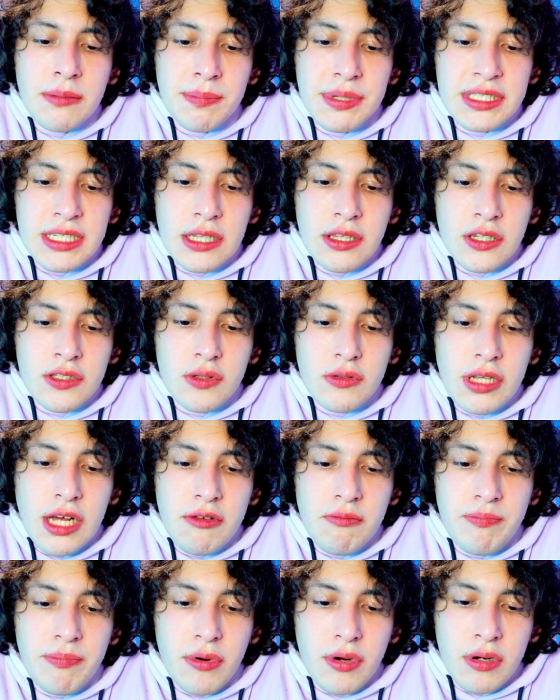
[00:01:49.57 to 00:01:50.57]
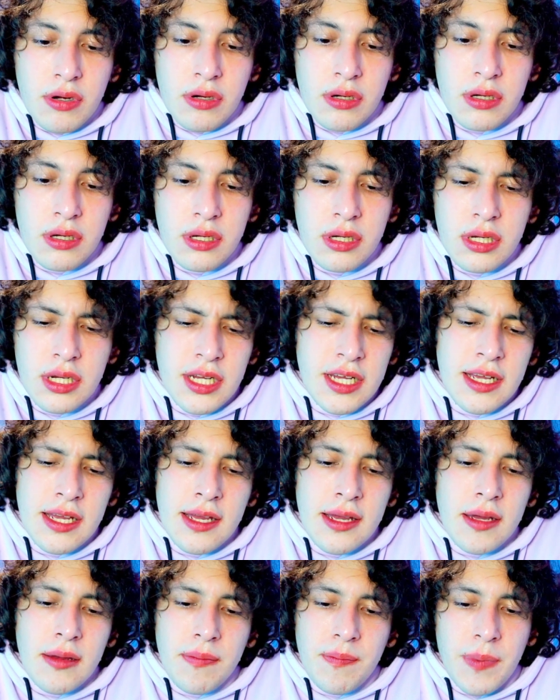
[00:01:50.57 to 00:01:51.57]
empezando a sudar un poco.
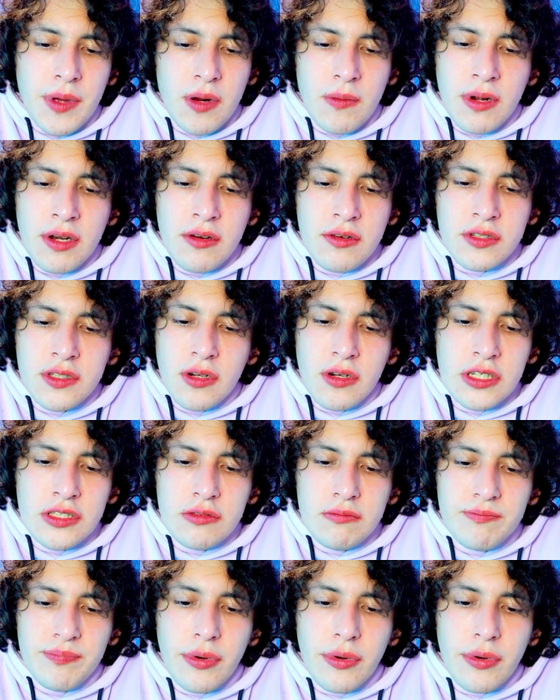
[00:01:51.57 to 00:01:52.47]
Pero bueno, solo es un